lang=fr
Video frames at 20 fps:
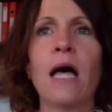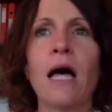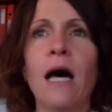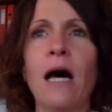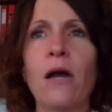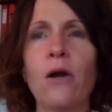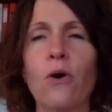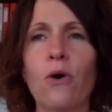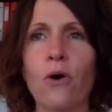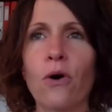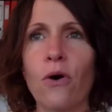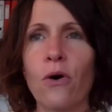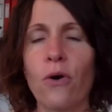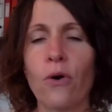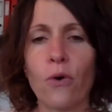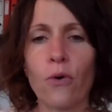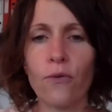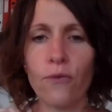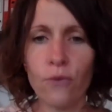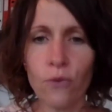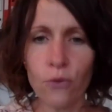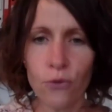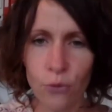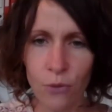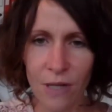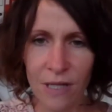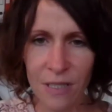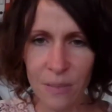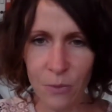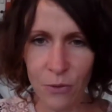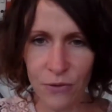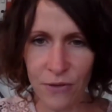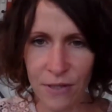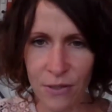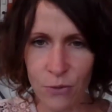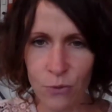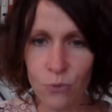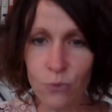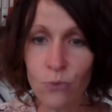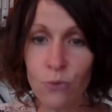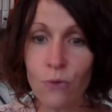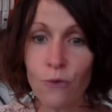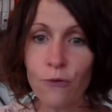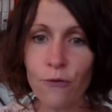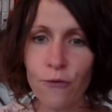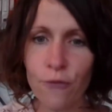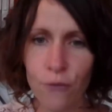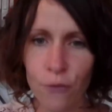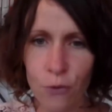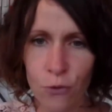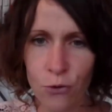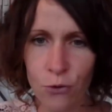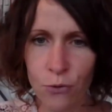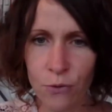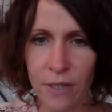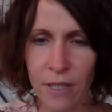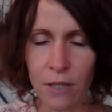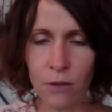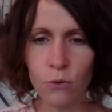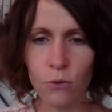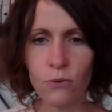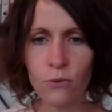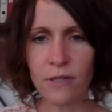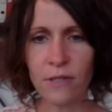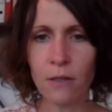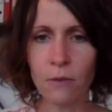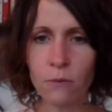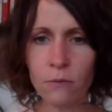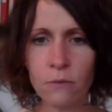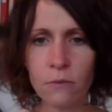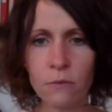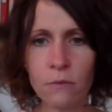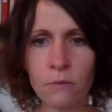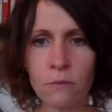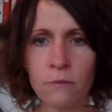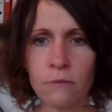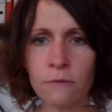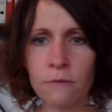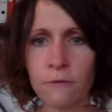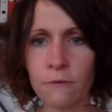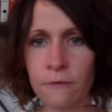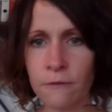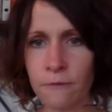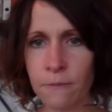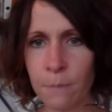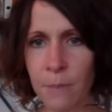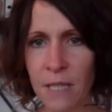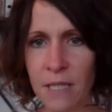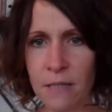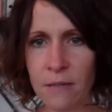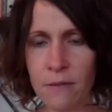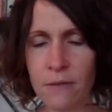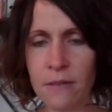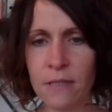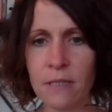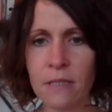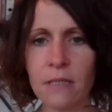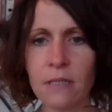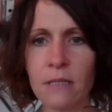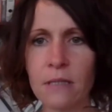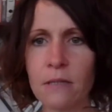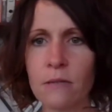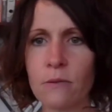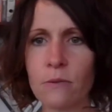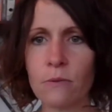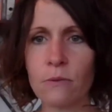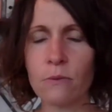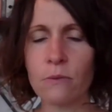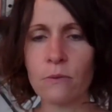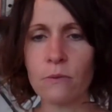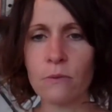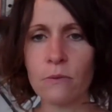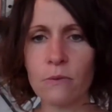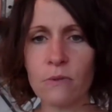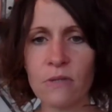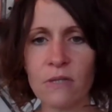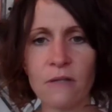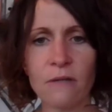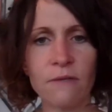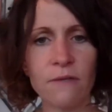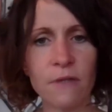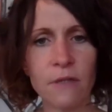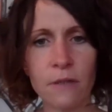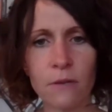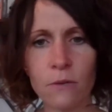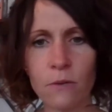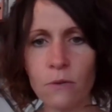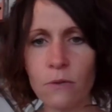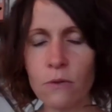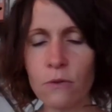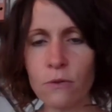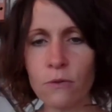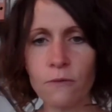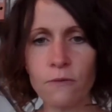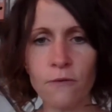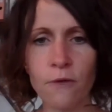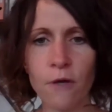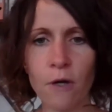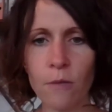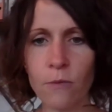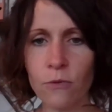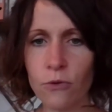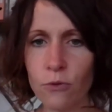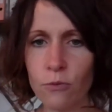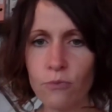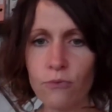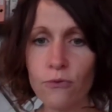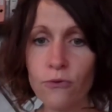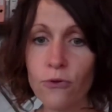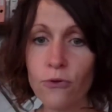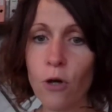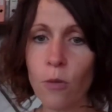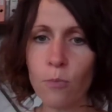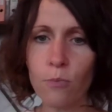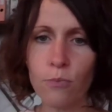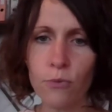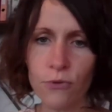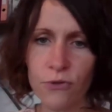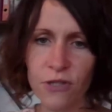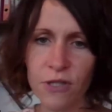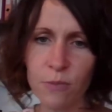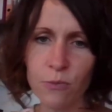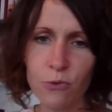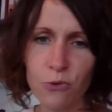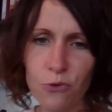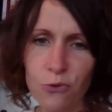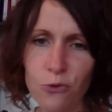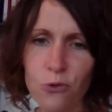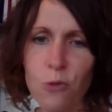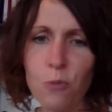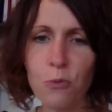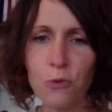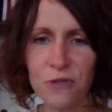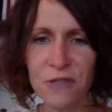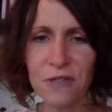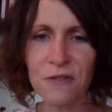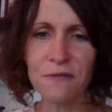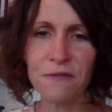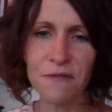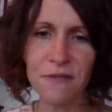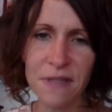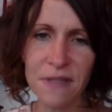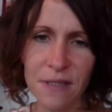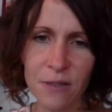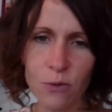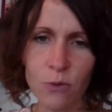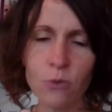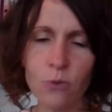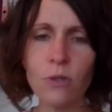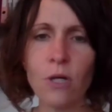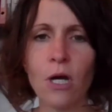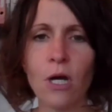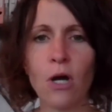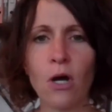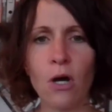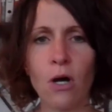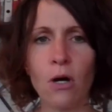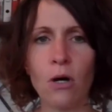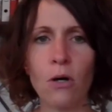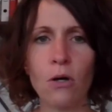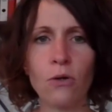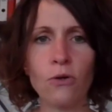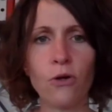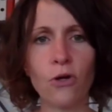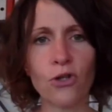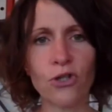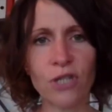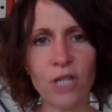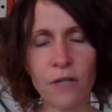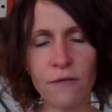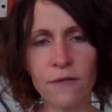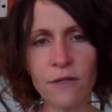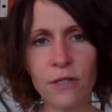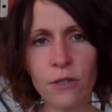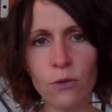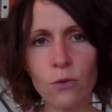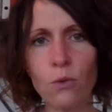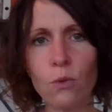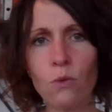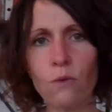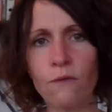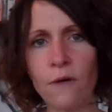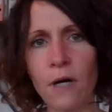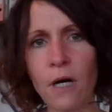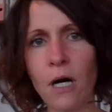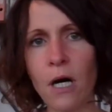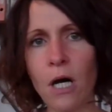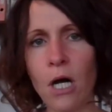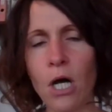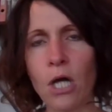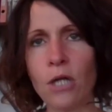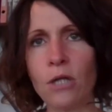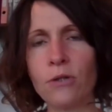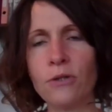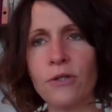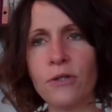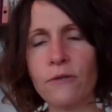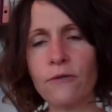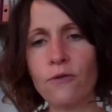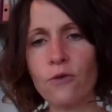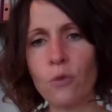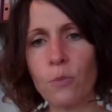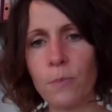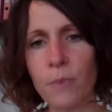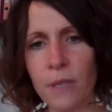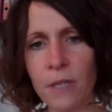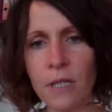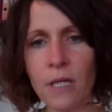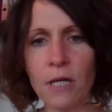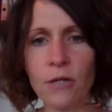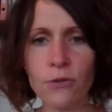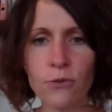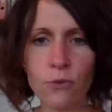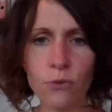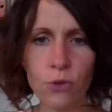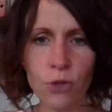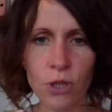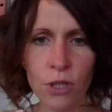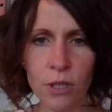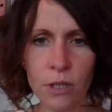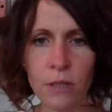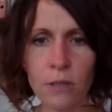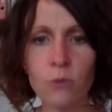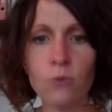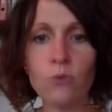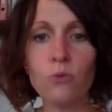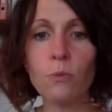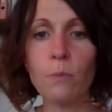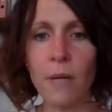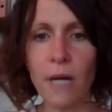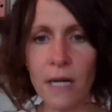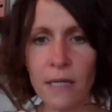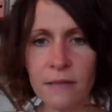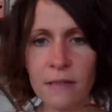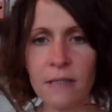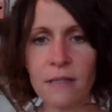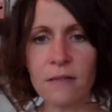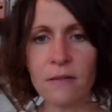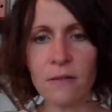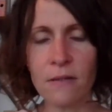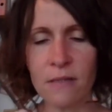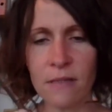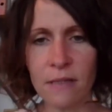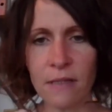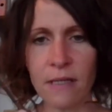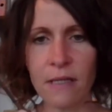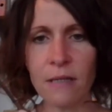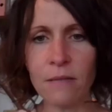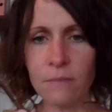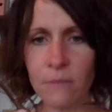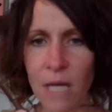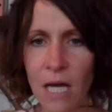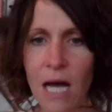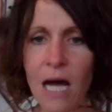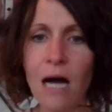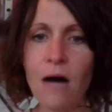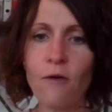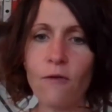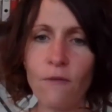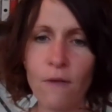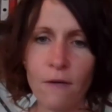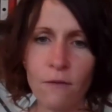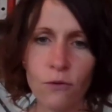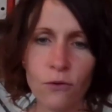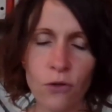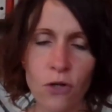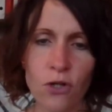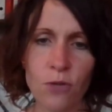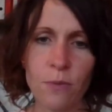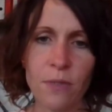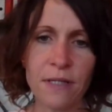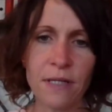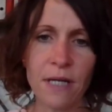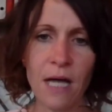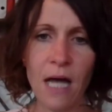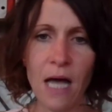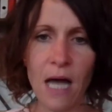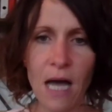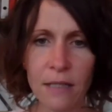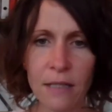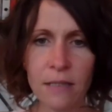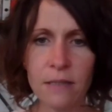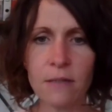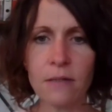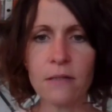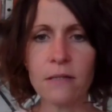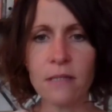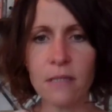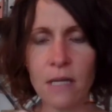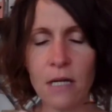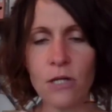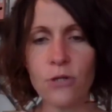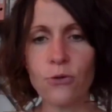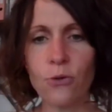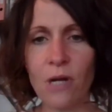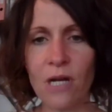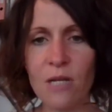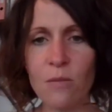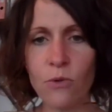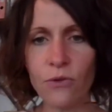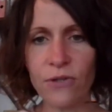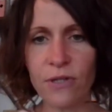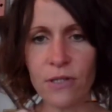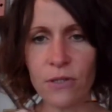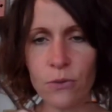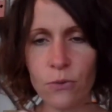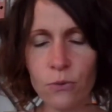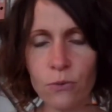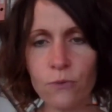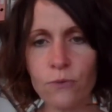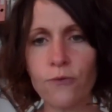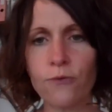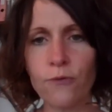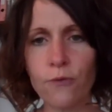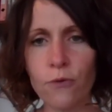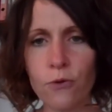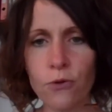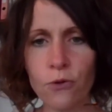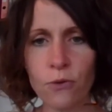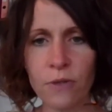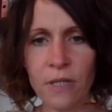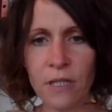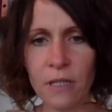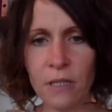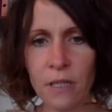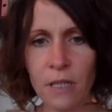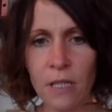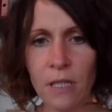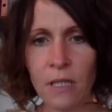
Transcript: Alors, revenons sur l'alimentation fonctionnelle. Nous allons présenter ces vidéos sous forme de plusieurs petits modules, petites vidéos. Euh, dans chaque vidéo, on va développer un sujet, une base essentielle. On va vous transmettre un essentiel sur l'alimentation fonctionnelle.